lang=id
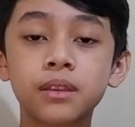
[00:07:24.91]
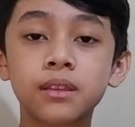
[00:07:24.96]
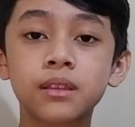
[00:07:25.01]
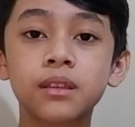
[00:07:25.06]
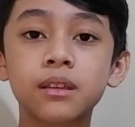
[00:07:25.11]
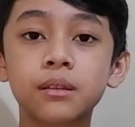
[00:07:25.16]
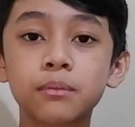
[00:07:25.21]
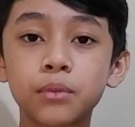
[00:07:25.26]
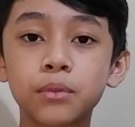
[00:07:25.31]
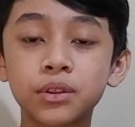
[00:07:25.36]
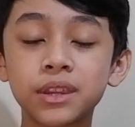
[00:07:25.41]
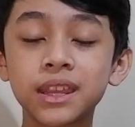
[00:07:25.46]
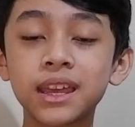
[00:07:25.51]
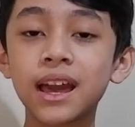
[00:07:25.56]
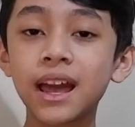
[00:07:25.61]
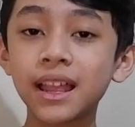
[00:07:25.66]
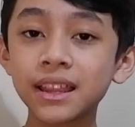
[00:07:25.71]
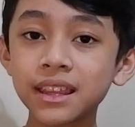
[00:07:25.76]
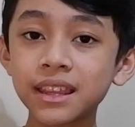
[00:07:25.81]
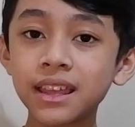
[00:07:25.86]
mau
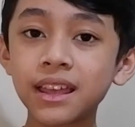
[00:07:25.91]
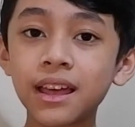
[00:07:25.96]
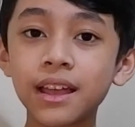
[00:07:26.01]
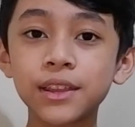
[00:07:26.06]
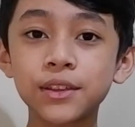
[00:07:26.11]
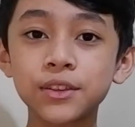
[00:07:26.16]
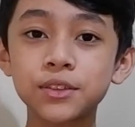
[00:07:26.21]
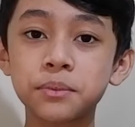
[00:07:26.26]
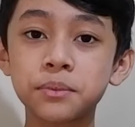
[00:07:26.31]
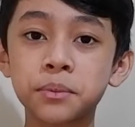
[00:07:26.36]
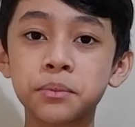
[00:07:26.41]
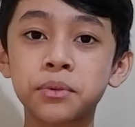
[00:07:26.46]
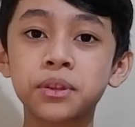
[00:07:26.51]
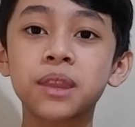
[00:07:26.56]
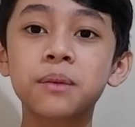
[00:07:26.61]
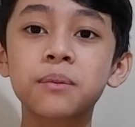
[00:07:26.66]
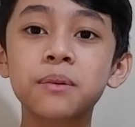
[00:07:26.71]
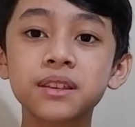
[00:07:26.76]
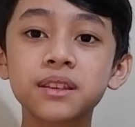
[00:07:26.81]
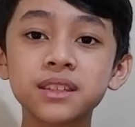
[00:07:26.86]
diganti atau cuma mau
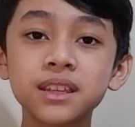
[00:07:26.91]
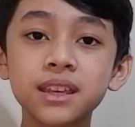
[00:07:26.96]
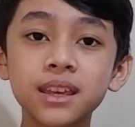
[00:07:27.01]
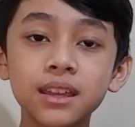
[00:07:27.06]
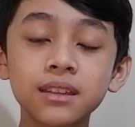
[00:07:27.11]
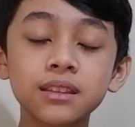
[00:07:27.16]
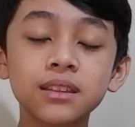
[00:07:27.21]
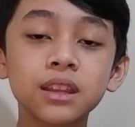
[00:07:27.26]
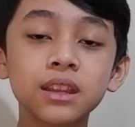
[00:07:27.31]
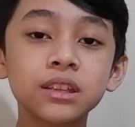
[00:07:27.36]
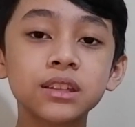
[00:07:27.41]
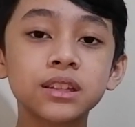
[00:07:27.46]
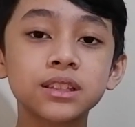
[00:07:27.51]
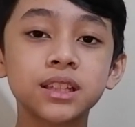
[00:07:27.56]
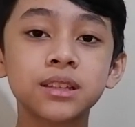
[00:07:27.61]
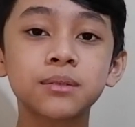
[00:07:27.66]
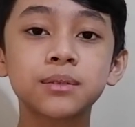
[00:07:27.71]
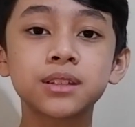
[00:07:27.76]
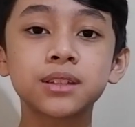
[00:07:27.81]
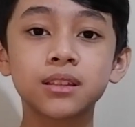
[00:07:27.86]
dibersihin, terus kita
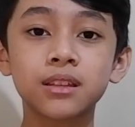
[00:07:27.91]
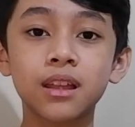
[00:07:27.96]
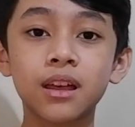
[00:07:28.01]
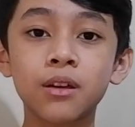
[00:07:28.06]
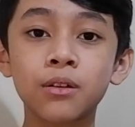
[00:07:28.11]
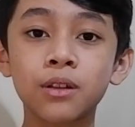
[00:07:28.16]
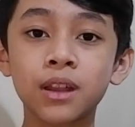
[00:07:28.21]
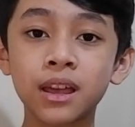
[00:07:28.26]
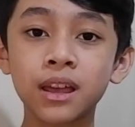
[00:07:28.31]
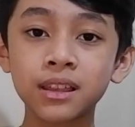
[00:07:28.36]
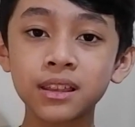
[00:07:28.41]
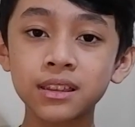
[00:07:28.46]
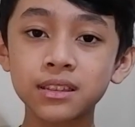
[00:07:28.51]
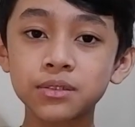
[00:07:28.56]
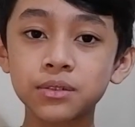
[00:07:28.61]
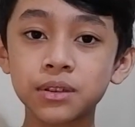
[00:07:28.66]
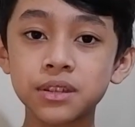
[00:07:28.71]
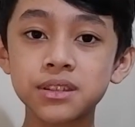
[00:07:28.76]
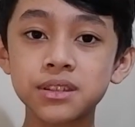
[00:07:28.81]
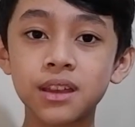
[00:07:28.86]
bisa taruh lagi
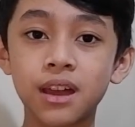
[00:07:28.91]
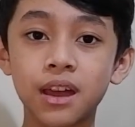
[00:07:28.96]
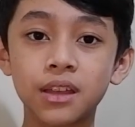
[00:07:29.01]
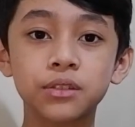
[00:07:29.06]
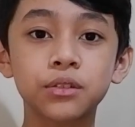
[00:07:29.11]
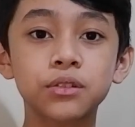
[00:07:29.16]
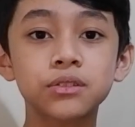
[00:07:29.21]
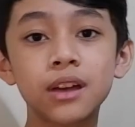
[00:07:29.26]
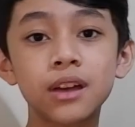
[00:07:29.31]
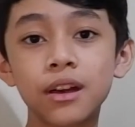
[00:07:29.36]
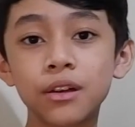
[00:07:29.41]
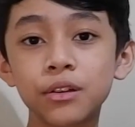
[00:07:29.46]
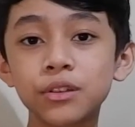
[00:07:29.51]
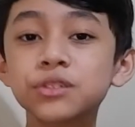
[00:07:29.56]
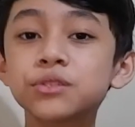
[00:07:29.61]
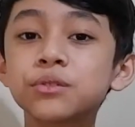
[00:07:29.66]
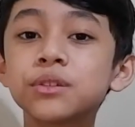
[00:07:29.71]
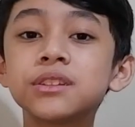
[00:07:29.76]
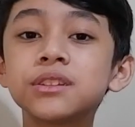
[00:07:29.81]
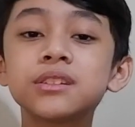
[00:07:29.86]
switchnya atau taruh
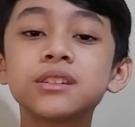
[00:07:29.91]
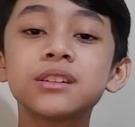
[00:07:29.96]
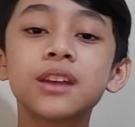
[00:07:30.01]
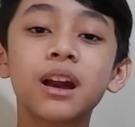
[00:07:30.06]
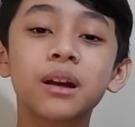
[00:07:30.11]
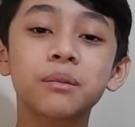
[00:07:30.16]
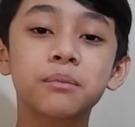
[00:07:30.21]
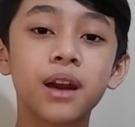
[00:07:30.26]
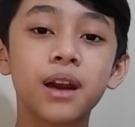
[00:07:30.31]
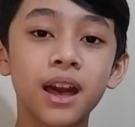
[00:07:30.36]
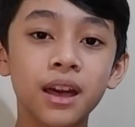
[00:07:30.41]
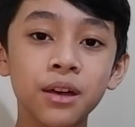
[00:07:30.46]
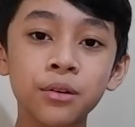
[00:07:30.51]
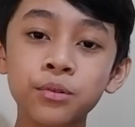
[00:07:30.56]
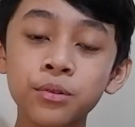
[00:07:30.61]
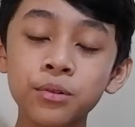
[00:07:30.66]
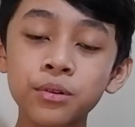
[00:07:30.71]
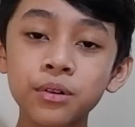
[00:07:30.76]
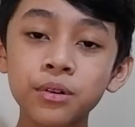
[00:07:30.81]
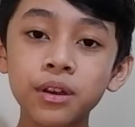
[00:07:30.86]
switch yang baru
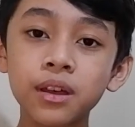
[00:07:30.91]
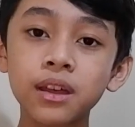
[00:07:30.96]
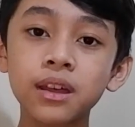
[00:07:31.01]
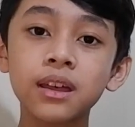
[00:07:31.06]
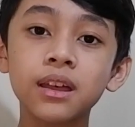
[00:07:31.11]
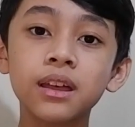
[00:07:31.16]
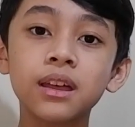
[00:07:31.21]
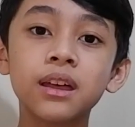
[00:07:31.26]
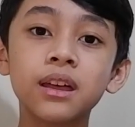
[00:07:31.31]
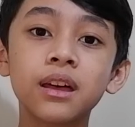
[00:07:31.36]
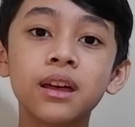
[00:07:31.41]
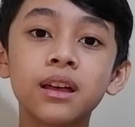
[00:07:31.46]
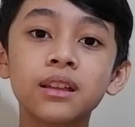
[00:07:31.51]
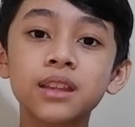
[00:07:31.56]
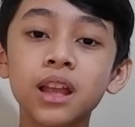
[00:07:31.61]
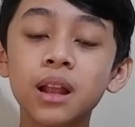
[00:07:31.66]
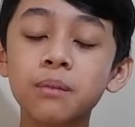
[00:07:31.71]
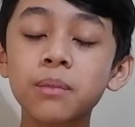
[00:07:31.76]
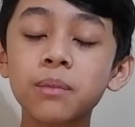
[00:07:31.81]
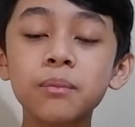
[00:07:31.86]

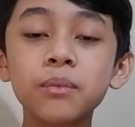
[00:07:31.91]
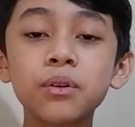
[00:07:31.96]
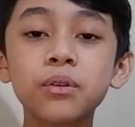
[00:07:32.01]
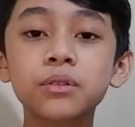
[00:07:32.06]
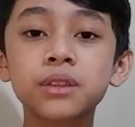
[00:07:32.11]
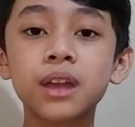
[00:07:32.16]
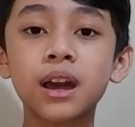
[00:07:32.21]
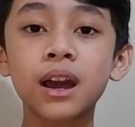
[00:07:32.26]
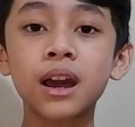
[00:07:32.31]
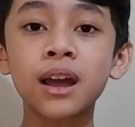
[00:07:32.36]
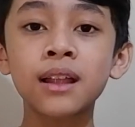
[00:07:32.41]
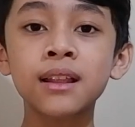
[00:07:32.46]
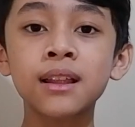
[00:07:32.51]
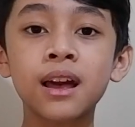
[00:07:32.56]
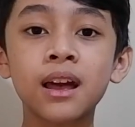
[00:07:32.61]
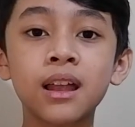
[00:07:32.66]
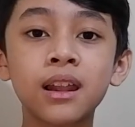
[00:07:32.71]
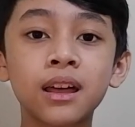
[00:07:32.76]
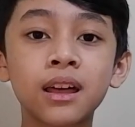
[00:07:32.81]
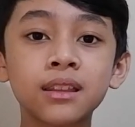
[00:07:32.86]
tanpa menggunakan
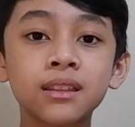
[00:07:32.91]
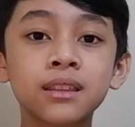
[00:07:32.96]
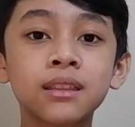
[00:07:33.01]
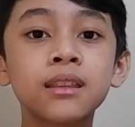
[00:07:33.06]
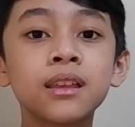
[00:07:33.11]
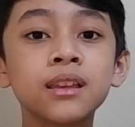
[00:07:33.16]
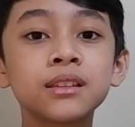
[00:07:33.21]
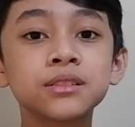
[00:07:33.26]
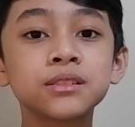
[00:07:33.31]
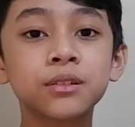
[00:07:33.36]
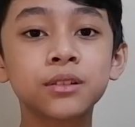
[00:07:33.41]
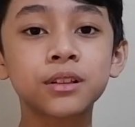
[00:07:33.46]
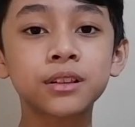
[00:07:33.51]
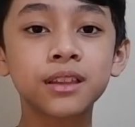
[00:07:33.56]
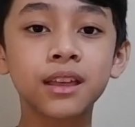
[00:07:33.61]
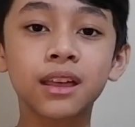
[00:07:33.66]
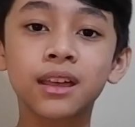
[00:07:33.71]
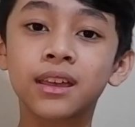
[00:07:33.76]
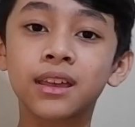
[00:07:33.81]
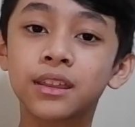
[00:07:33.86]
alat desolder
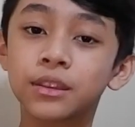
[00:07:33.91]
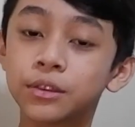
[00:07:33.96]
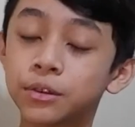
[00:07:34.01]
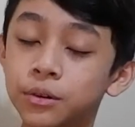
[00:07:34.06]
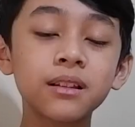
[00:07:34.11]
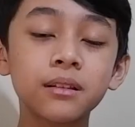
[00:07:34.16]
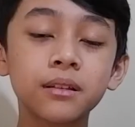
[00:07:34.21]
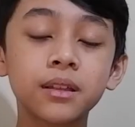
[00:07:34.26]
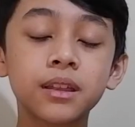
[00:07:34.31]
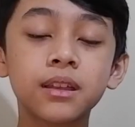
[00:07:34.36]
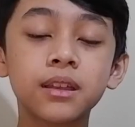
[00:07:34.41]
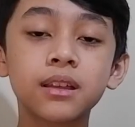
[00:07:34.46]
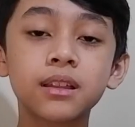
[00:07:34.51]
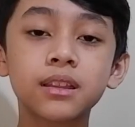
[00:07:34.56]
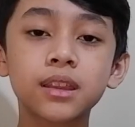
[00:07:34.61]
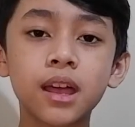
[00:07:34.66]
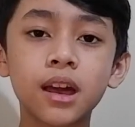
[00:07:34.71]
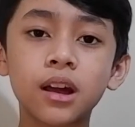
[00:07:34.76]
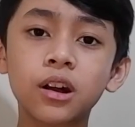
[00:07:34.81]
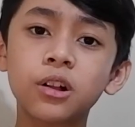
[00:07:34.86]
gitu. Nah
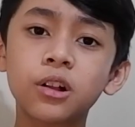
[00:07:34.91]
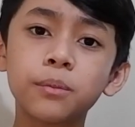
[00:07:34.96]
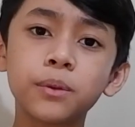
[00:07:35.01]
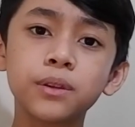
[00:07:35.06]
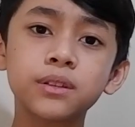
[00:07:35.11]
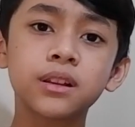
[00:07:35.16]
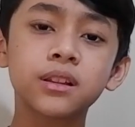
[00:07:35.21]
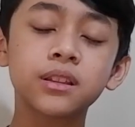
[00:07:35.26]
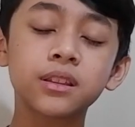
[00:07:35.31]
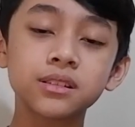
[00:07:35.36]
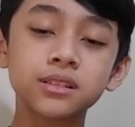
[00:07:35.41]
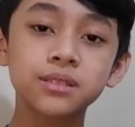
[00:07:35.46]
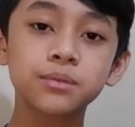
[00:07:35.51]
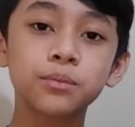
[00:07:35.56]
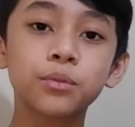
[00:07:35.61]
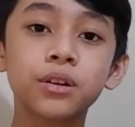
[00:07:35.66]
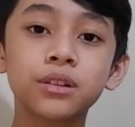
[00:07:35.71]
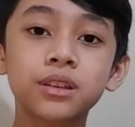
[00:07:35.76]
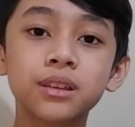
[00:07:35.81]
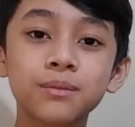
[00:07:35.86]
kalau misalnya sebuah
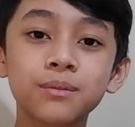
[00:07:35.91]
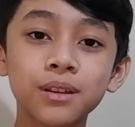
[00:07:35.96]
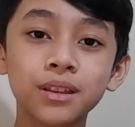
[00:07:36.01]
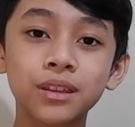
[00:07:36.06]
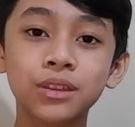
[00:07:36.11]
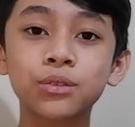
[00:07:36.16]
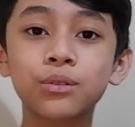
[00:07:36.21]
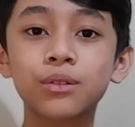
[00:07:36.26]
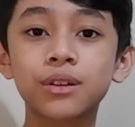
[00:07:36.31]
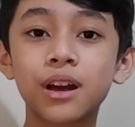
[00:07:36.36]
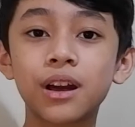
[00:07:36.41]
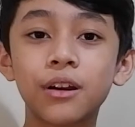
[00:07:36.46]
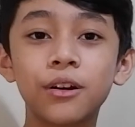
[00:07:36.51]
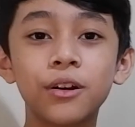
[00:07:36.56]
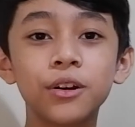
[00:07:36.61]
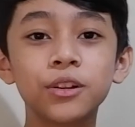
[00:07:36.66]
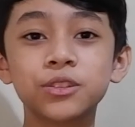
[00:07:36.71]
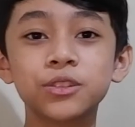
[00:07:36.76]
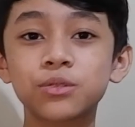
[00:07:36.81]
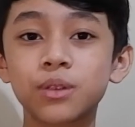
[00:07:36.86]
keyboard itu nggak hot
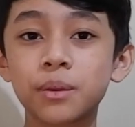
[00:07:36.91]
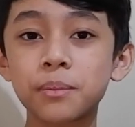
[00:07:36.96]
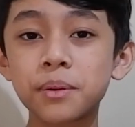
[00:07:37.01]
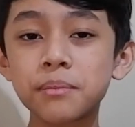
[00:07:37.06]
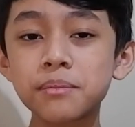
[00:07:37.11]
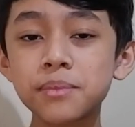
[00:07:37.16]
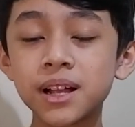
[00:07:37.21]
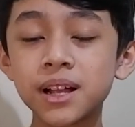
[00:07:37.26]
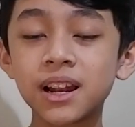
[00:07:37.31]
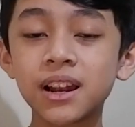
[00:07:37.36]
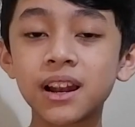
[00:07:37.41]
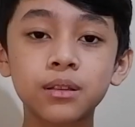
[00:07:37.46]
swappable,